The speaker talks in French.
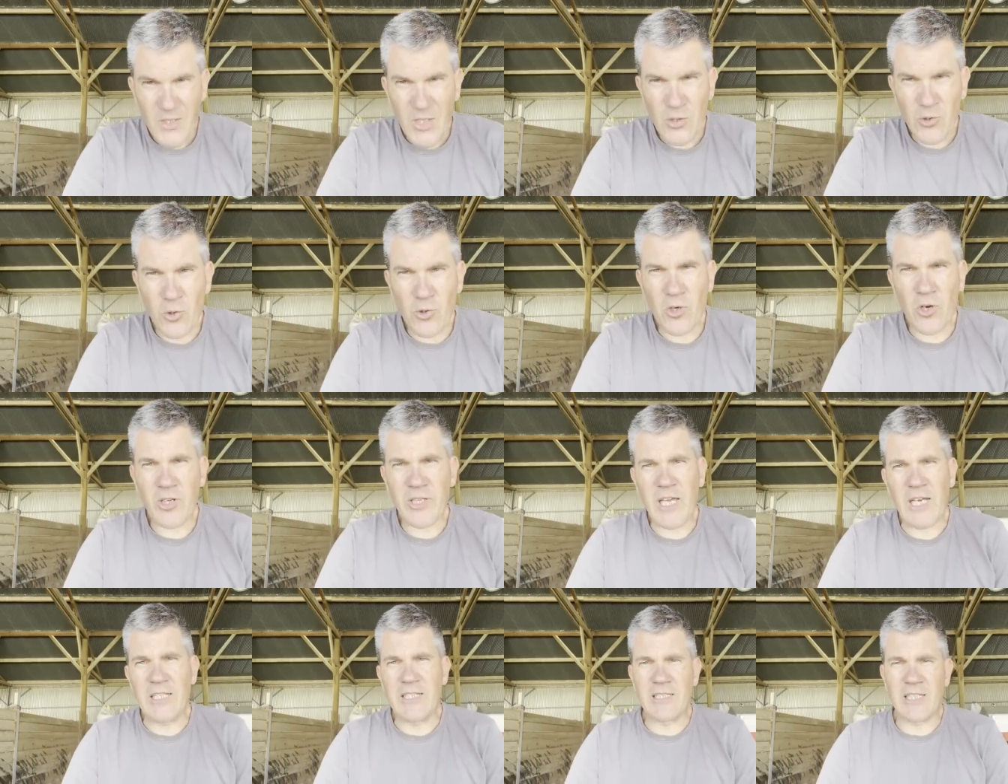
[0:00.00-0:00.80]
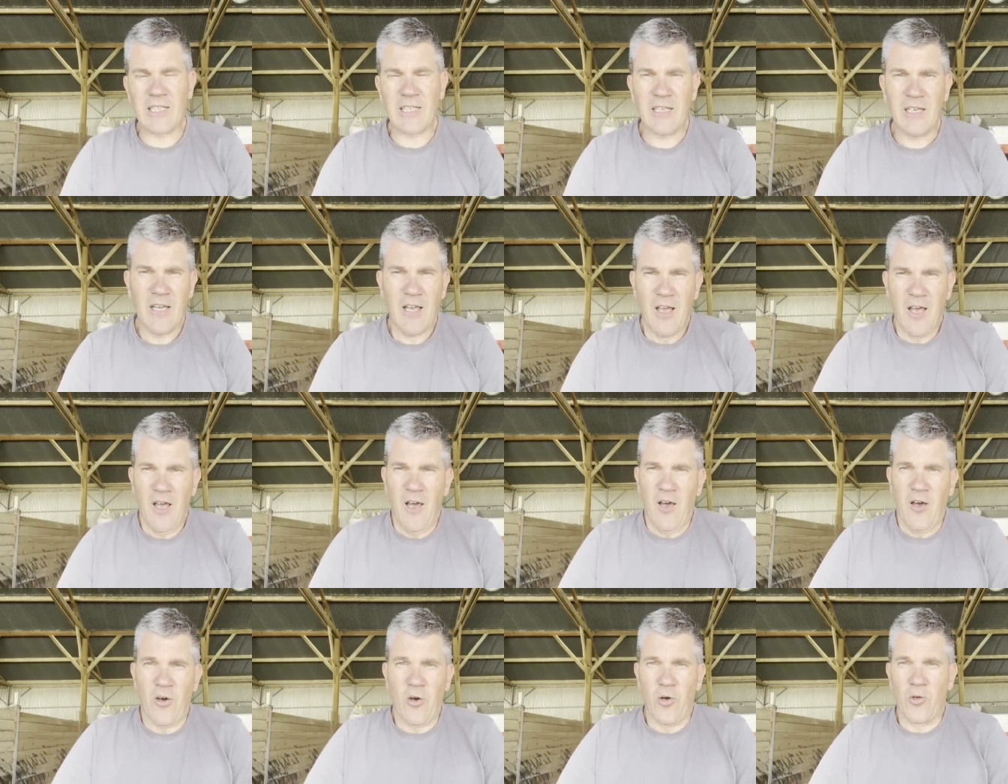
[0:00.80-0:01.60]
Donc en réalité,
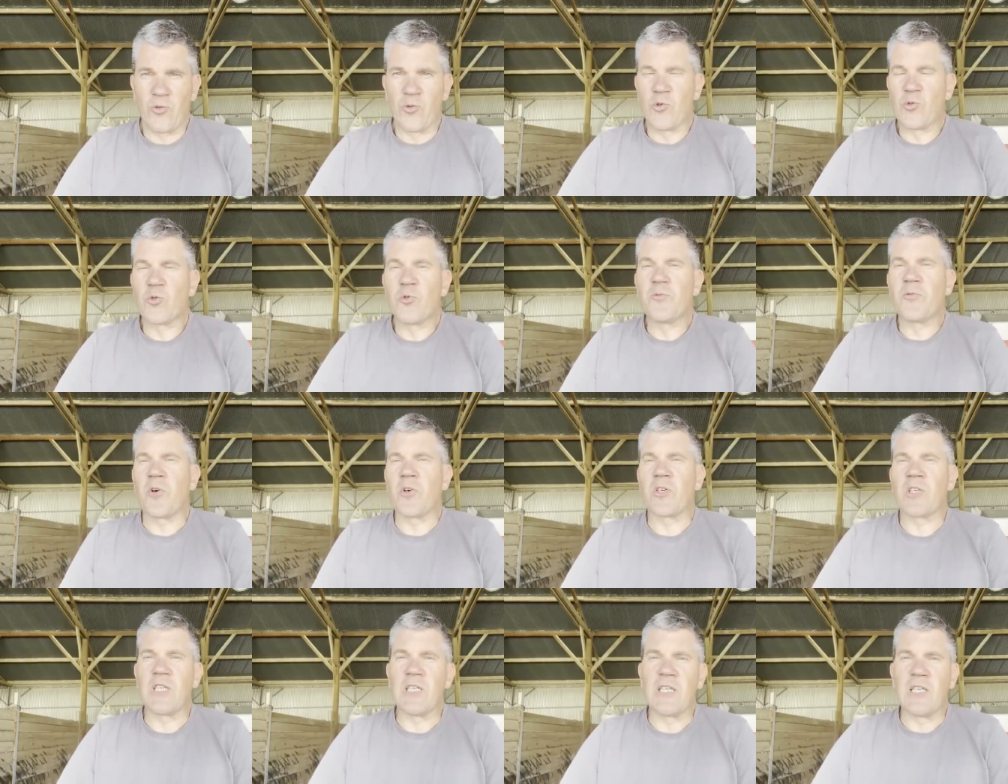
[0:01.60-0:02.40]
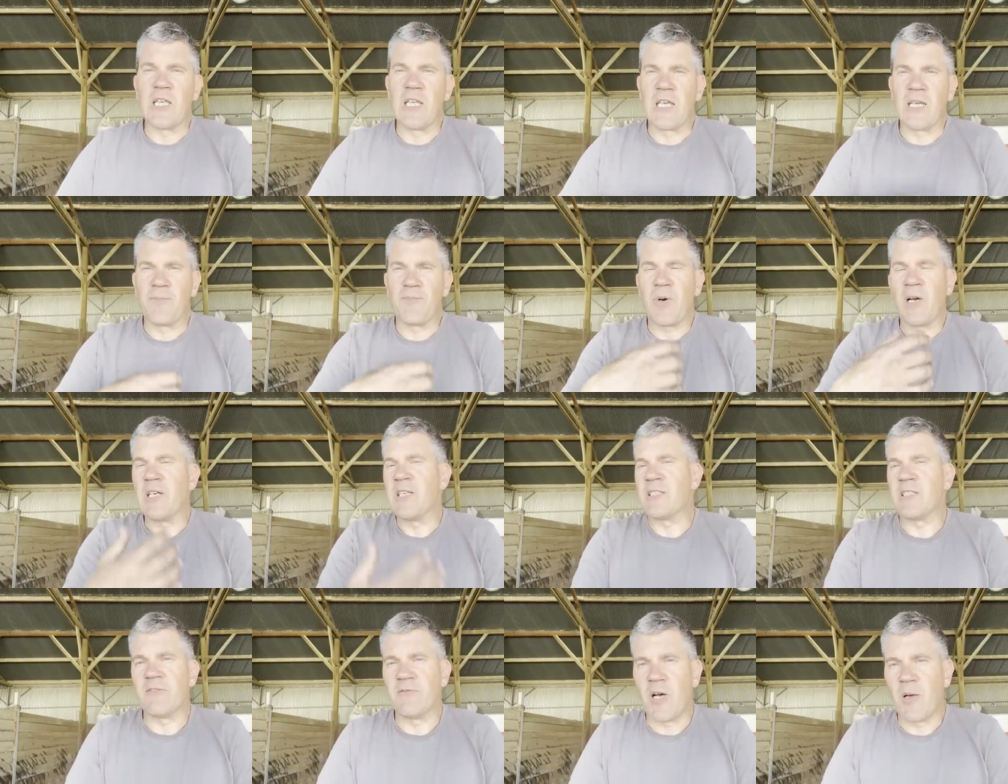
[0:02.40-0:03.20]
euh, du soufre qui n'est pas
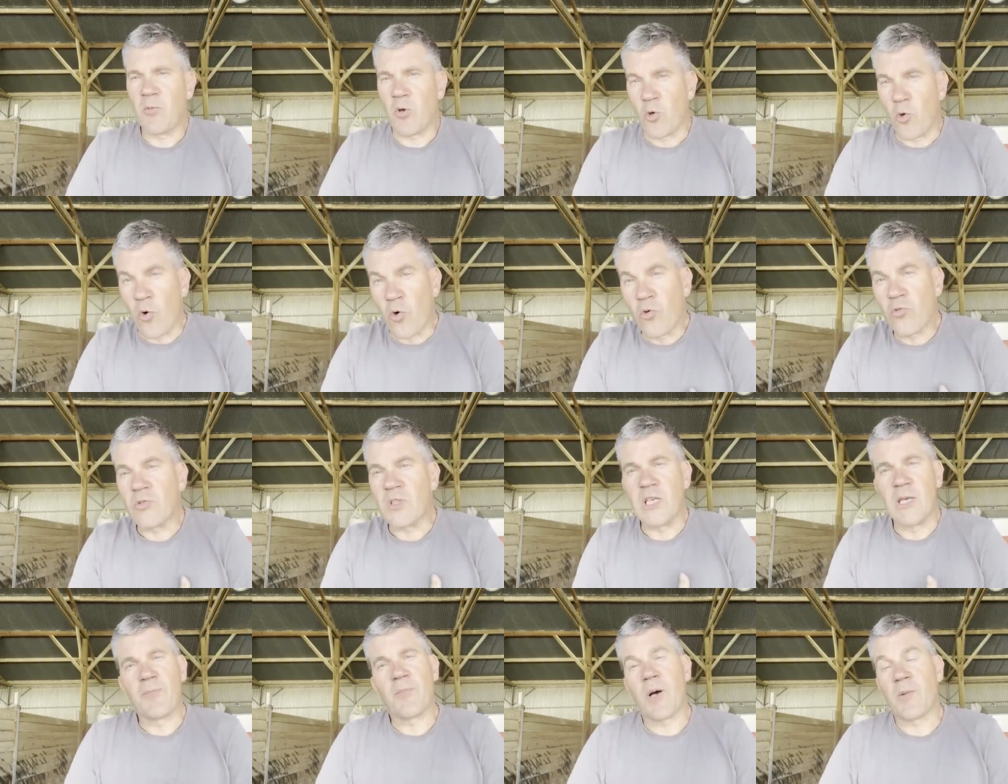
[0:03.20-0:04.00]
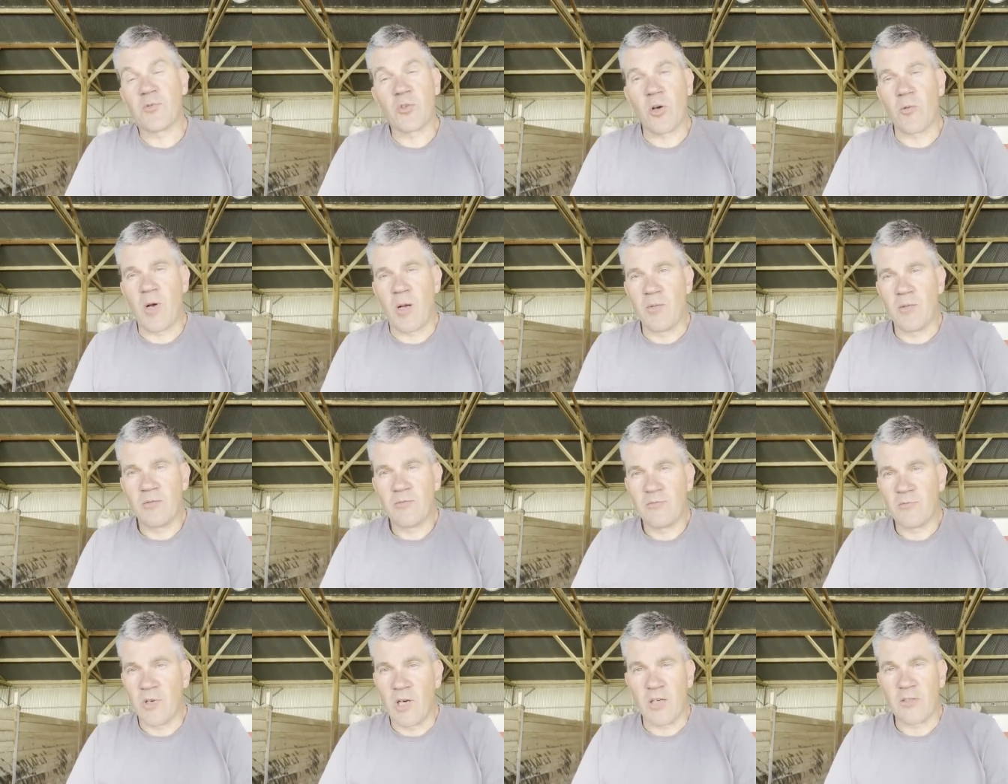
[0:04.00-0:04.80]
lessivable, en gros, il n'est pas absorbable.
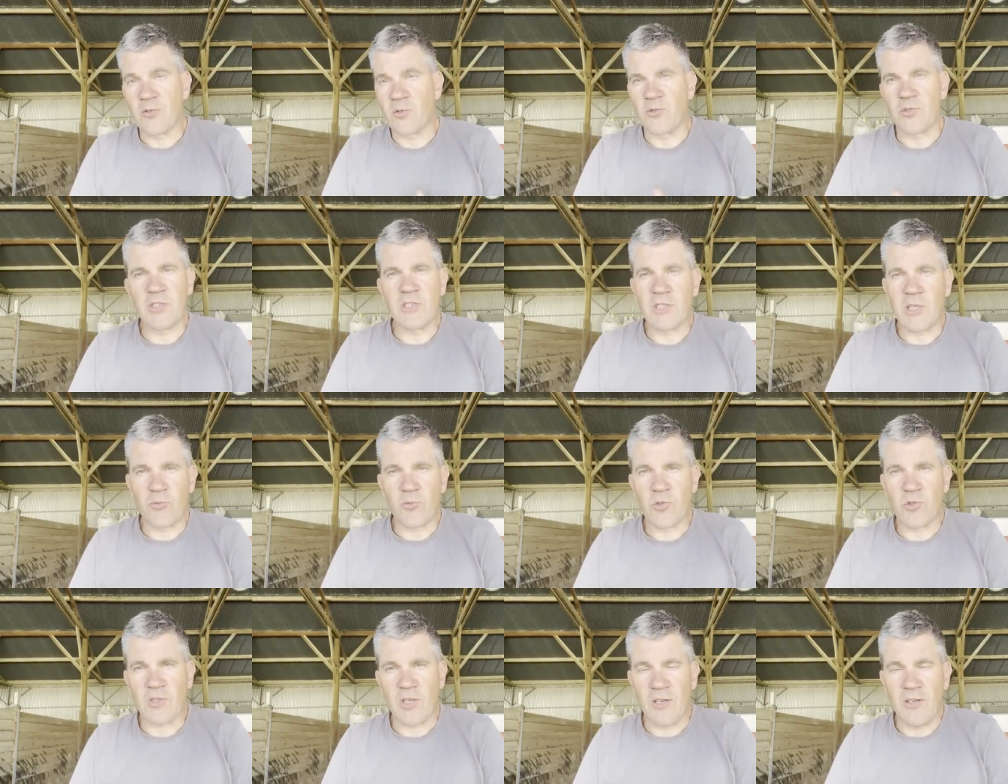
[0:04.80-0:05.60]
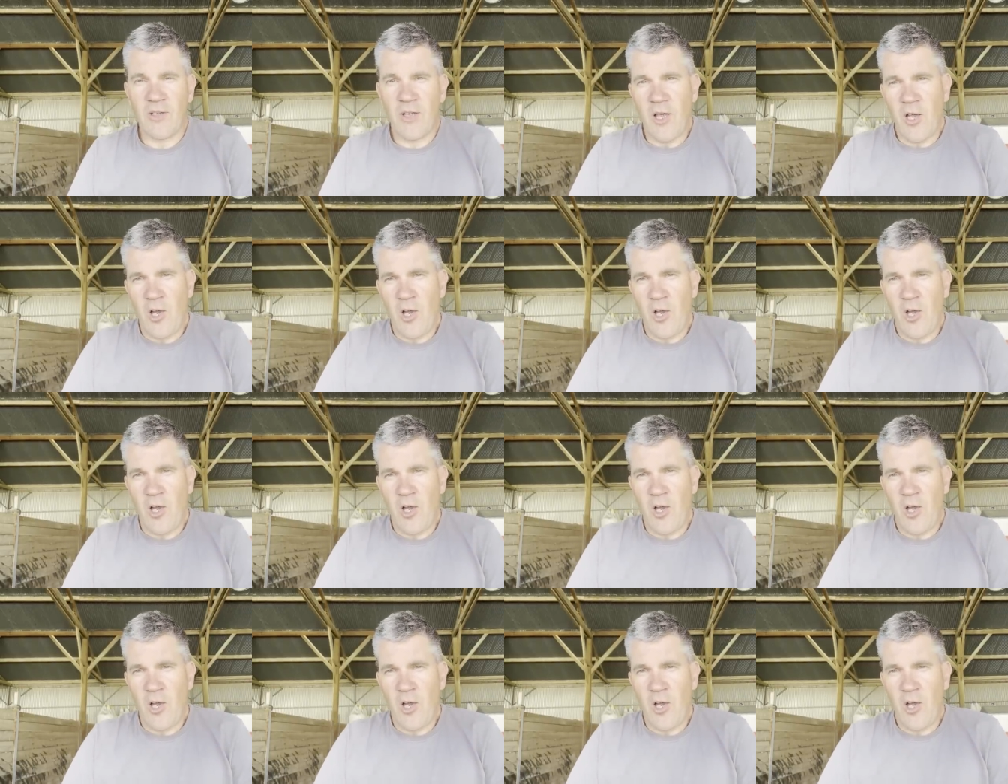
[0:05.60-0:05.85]
Voilà, c'est aussi simple que ça.